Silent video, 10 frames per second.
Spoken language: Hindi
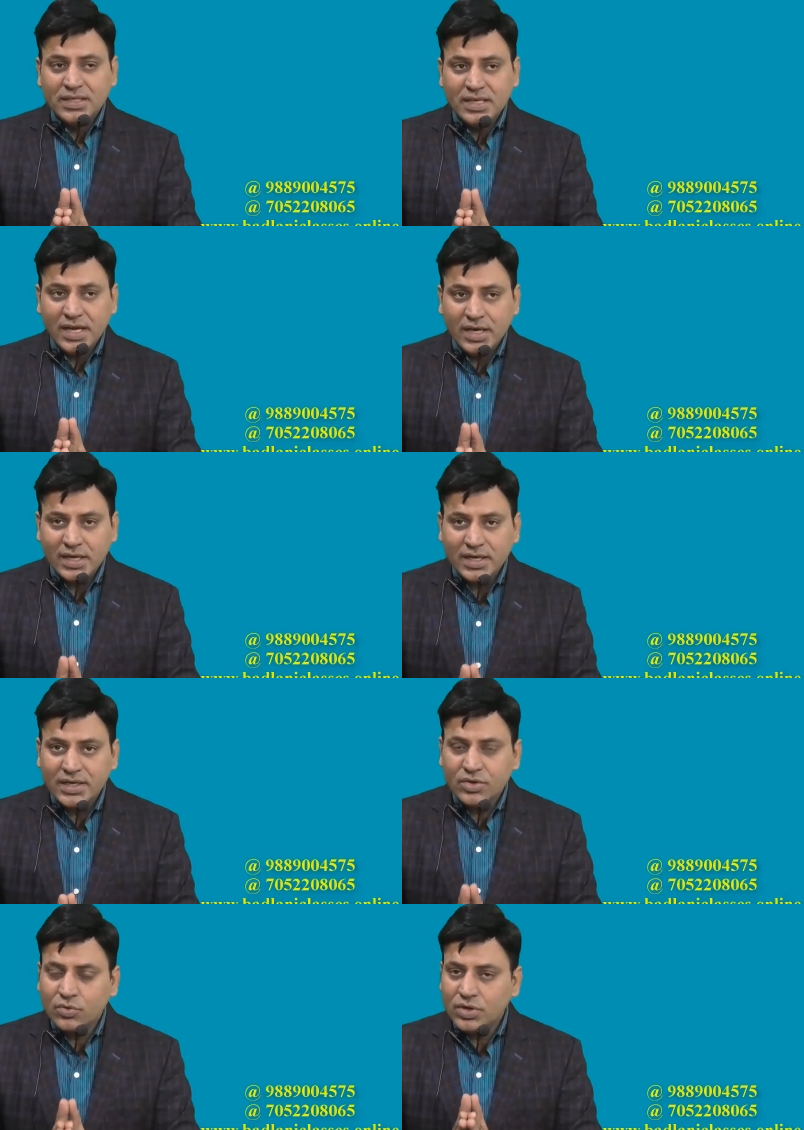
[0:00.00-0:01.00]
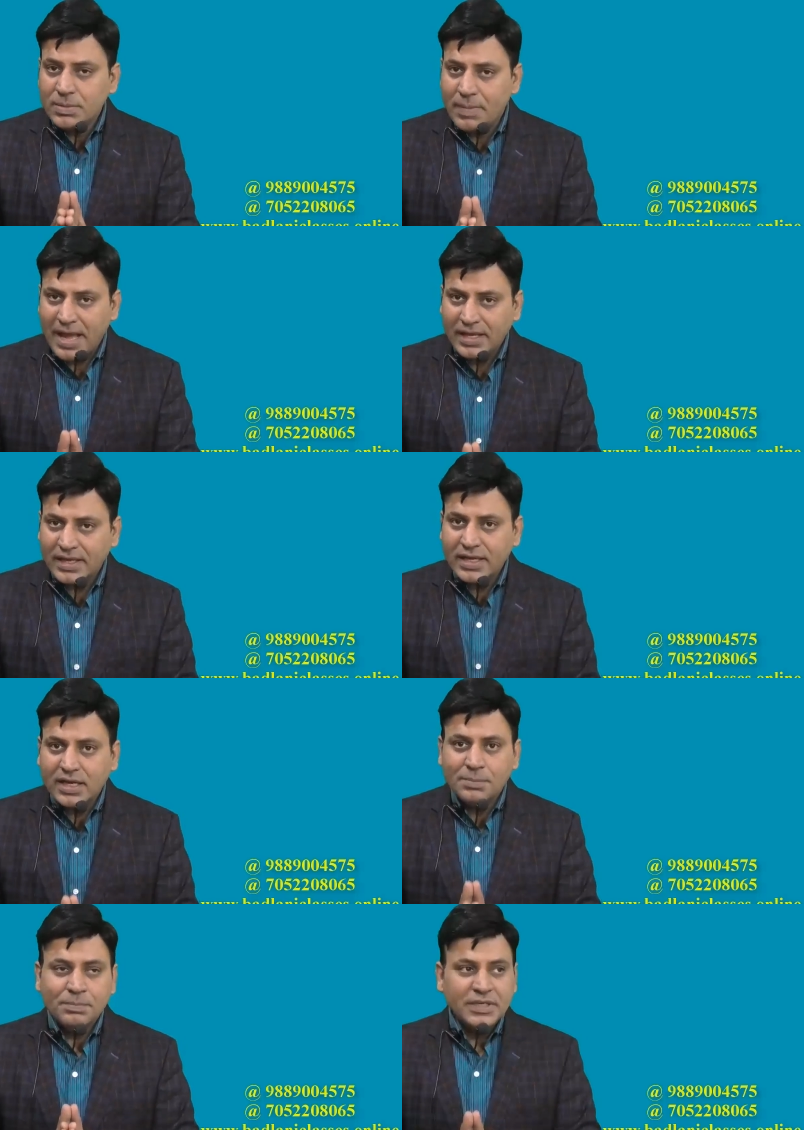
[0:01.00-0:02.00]
कि अगर कोई बैंकिंग
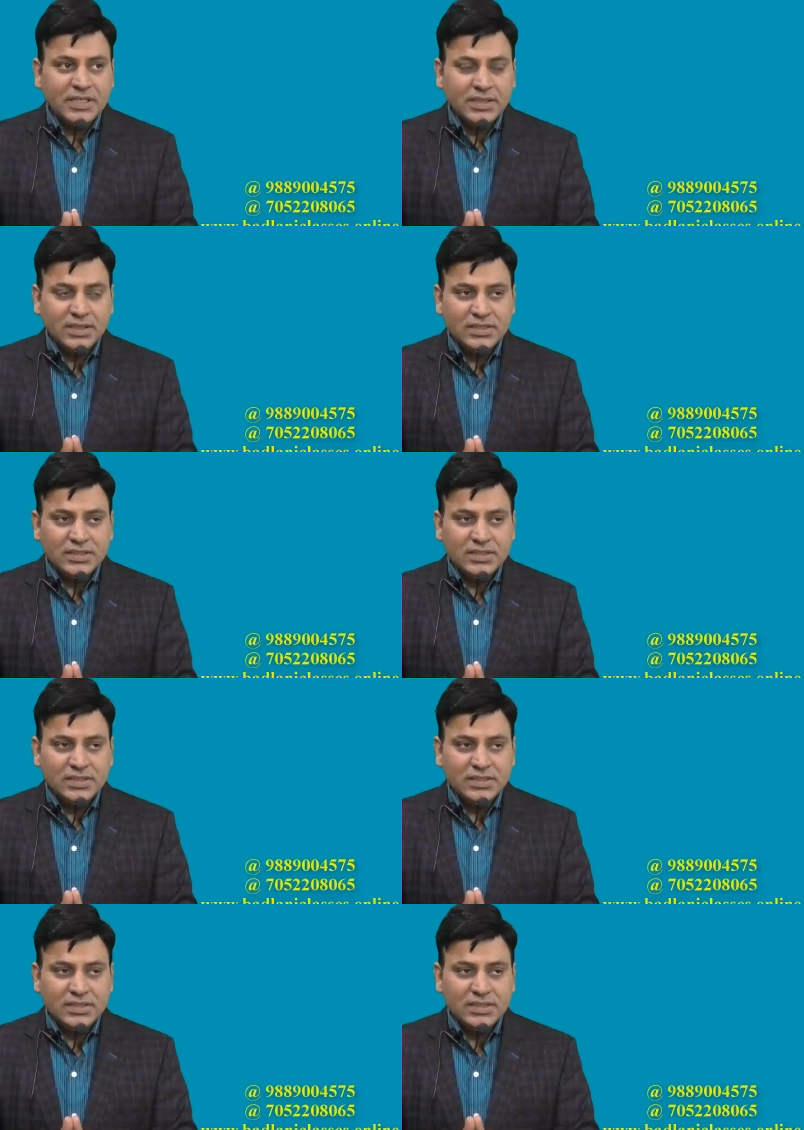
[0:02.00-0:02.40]
कंपनी